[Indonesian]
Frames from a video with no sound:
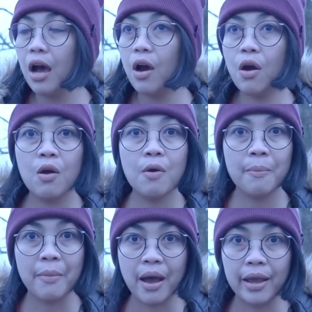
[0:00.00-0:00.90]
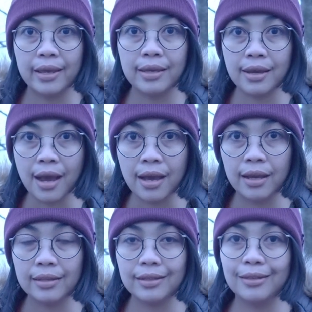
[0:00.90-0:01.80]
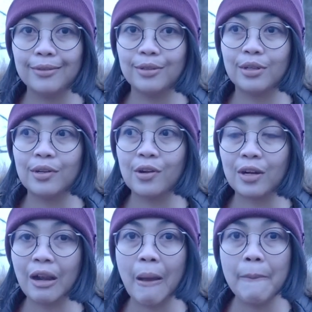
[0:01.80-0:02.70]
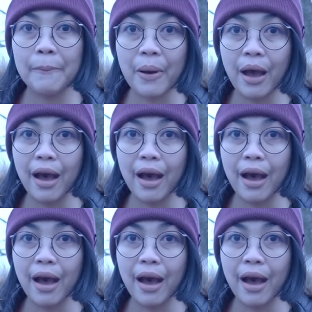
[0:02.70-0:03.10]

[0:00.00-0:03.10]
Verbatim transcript: oh my god gitu kenapa